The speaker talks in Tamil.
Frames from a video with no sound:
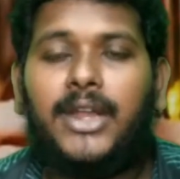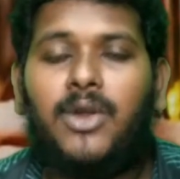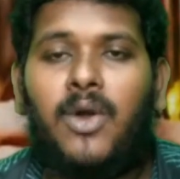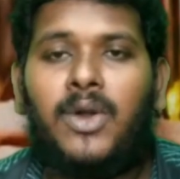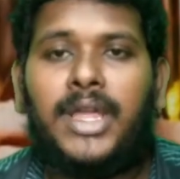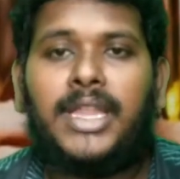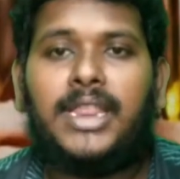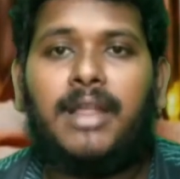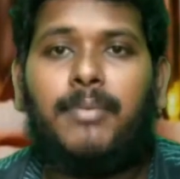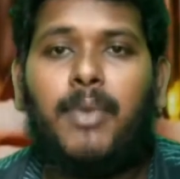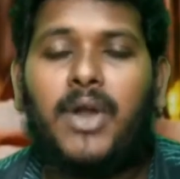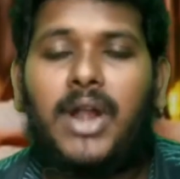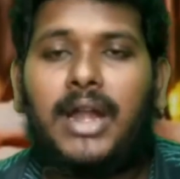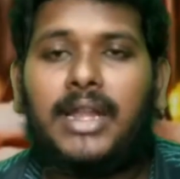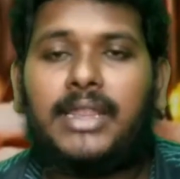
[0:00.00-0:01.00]
என்னோடு இந்த
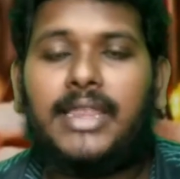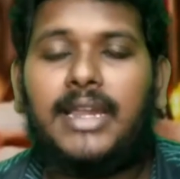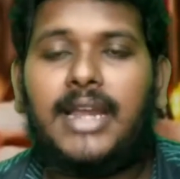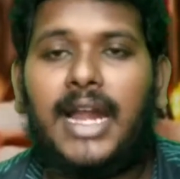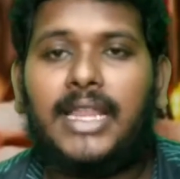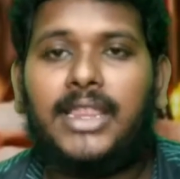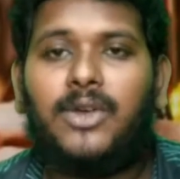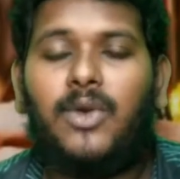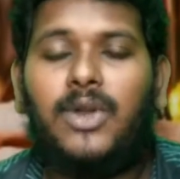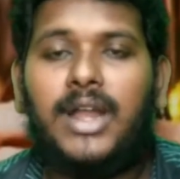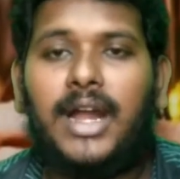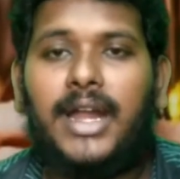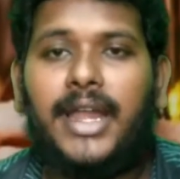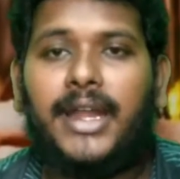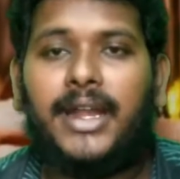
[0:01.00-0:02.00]
போராட்டத்தில் கலந்து
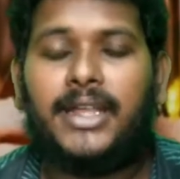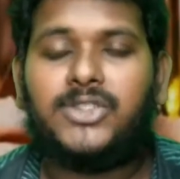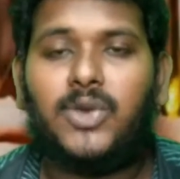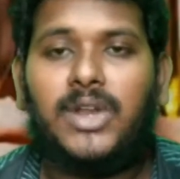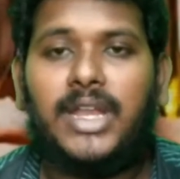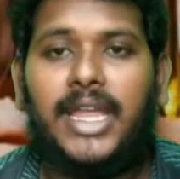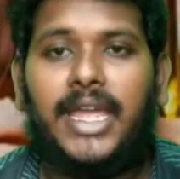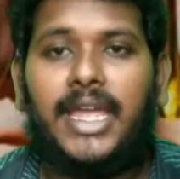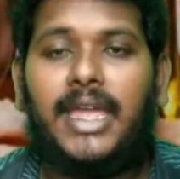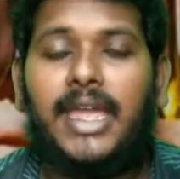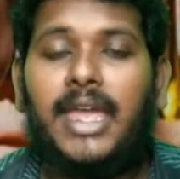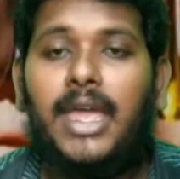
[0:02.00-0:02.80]
கொள்ளுங்கள் என்று சொல்லி